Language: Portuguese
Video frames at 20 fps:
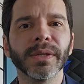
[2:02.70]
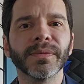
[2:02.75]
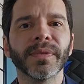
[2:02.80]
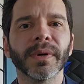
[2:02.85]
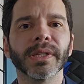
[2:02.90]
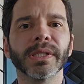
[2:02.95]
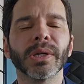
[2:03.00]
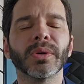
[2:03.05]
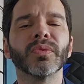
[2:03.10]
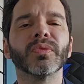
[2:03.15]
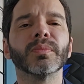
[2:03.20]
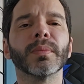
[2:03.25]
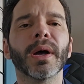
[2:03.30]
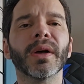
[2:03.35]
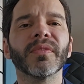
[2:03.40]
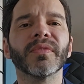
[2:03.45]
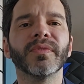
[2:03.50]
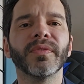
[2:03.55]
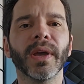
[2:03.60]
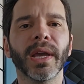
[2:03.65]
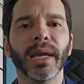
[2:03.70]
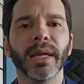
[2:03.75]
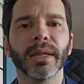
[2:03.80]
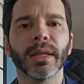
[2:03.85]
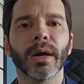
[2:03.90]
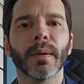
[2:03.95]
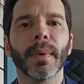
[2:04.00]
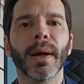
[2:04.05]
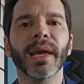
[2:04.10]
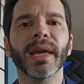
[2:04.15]
fazer uma
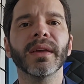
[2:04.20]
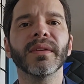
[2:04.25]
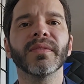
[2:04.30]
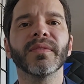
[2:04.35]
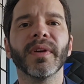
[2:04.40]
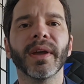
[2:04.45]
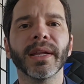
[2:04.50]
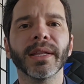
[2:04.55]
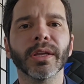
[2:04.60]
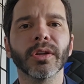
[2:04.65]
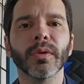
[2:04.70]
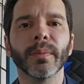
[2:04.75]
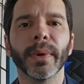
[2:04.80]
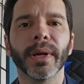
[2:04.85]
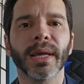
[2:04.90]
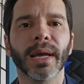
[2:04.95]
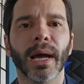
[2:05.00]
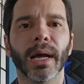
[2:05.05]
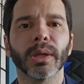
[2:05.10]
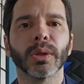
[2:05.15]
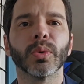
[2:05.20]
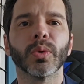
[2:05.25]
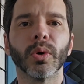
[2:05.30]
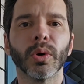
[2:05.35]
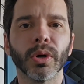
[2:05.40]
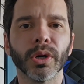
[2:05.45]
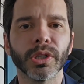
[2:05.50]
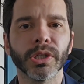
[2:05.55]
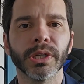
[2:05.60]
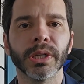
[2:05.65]
venda, uma revenda no mercado
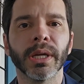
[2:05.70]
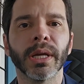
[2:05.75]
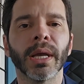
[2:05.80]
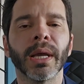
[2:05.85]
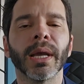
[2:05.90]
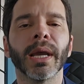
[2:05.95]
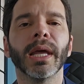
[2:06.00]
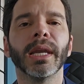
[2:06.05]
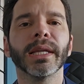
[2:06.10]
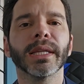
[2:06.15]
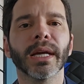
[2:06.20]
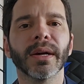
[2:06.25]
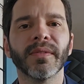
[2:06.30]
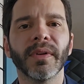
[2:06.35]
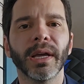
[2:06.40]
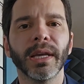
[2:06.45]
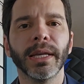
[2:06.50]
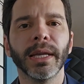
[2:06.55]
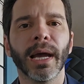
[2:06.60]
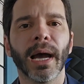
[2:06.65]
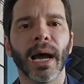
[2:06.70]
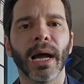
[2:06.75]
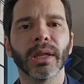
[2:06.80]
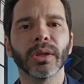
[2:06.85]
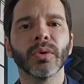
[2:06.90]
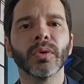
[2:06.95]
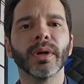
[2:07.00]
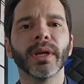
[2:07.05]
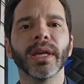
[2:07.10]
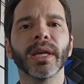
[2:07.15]
hoje, ele está
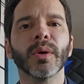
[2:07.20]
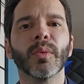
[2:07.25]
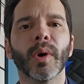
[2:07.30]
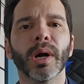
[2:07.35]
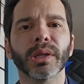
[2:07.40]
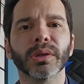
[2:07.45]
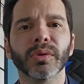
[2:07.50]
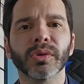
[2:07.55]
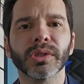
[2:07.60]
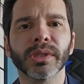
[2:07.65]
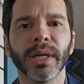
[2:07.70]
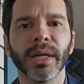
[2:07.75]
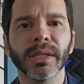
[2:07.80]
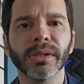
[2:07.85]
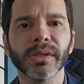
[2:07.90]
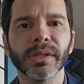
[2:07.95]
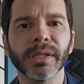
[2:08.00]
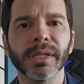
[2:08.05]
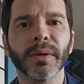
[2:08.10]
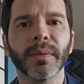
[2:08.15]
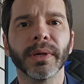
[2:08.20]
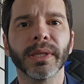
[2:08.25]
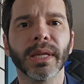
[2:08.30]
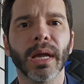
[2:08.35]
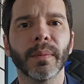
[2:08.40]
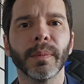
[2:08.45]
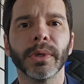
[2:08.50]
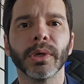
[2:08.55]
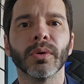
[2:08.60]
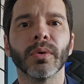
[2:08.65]
avaliado em 450
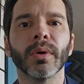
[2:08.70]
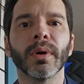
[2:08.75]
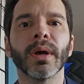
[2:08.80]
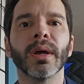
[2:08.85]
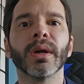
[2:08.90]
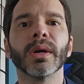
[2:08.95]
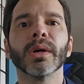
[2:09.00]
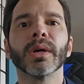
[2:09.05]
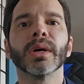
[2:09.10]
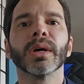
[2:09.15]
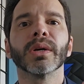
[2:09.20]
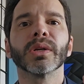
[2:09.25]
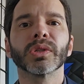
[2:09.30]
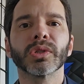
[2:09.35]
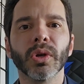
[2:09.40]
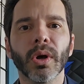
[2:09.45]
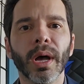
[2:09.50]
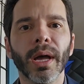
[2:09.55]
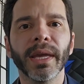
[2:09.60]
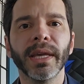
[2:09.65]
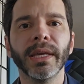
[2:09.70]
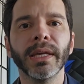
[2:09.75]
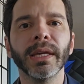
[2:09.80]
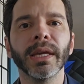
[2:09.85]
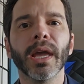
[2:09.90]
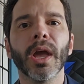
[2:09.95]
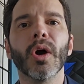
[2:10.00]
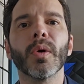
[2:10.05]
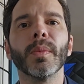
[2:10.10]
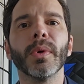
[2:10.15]
mil. Só
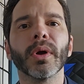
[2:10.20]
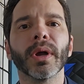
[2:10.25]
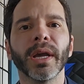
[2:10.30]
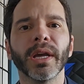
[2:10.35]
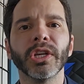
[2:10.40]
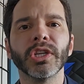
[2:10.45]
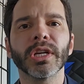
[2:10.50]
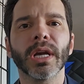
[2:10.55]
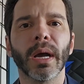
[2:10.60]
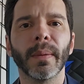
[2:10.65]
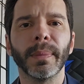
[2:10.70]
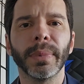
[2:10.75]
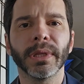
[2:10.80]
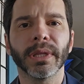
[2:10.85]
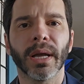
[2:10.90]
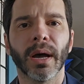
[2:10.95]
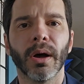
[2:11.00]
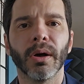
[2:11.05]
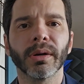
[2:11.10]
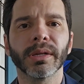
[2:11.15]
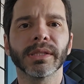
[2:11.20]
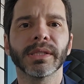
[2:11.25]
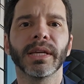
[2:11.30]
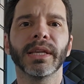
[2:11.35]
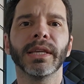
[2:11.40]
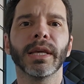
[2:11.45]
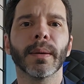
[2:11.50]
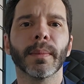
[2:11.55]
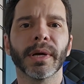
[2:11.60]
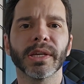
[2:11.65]
aí é o meu ganho de capital, que
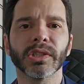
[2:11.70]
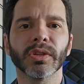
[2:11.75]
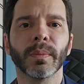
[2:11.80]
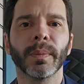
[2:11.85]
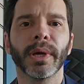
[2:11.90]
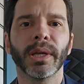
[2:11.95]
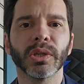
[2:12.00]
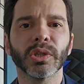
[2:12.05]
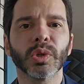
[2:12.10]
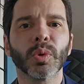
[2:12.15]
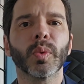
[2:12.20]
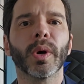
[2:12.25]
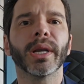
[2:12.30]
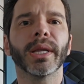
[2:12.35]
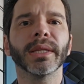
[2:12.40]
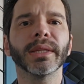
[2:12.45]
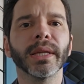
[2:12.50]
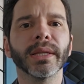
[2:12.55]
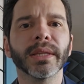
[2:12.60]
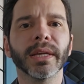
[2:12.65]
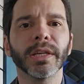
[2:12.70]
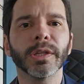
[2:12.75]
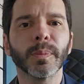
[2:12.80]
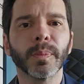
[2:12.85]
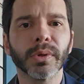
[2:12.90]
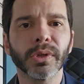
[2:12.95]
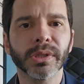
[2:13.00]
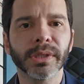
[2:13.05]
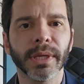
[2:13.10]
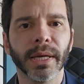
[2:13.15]
seria mais ou menos
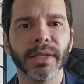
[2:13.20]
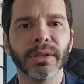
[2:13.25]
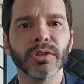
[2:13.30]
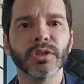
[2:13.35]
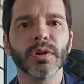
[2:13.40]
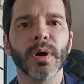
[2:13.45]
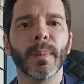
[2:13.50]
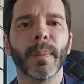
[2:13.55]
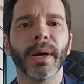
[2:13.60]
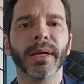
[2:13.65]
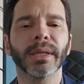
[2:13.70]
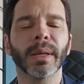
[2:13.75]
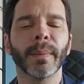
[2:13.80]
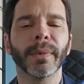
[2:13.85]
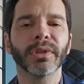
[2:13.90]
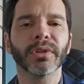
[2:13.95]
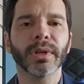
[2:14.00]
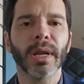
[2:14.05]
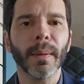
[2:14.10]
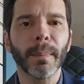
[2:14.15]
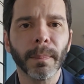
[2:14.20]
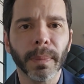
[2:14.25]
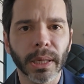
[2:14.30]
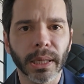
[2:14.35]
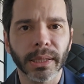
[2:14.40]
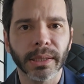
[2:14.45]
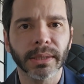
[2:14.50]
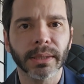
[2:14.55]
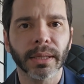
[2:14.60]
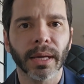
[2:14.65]
43% de um apartamento na
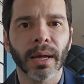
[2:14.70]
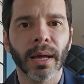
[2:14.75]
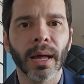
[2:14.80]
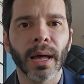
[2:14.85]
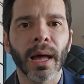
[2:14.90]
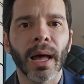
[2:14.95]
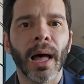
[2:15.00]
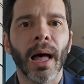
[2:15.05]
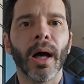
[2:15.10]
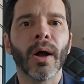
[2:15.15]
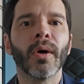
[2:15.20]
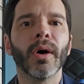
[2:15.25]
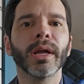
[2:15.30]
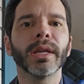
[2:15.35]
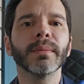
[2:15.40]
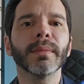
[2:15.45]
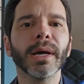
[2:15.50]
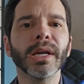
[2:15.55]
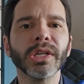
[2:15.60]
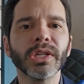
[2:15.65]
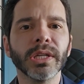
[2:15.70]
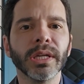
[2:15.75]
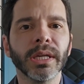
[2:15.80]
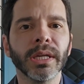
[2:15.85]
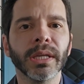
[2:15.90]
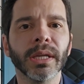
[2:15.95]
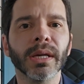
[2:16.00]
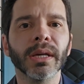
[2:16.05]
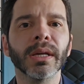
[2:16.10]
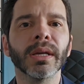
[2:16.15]
planta. Agora
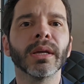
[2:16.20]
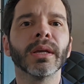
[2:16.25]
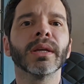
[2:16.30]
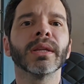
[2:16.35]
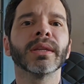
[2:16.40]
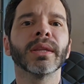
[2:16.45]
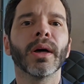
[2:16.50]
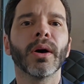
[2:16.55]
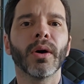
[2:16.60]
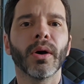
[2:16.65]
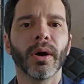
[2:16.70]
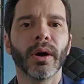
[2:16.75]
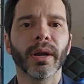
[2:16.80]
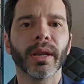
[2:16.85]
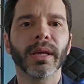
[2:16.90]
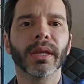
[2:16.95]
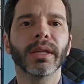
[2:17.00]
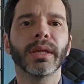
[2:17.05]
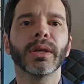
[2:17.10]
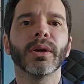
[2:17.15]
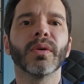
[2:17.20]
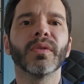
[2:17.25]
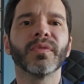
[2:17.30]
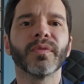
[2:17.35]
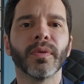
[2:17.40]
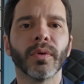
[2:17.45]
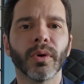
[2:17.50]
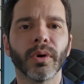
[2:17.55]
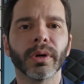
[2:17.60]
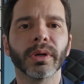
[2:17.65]
imagina na hora que eu
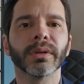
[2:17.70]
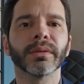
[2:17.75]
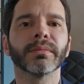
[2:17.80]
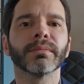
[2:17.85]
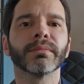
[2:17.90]
for